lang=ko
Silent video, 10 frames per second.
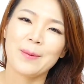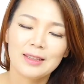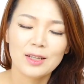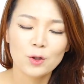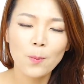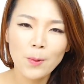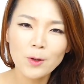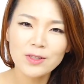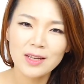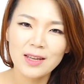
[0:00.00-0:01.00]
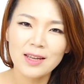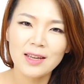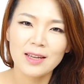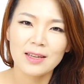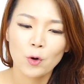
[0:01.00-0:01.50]
일단 첫
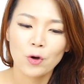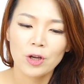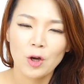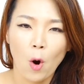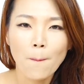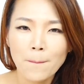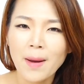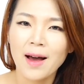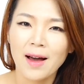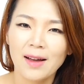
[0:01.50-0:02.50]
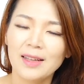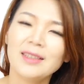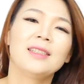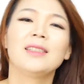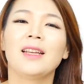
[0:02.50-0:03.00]
번째 저희
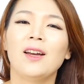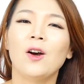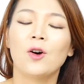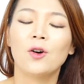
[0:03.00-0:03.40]
엄마이신데요.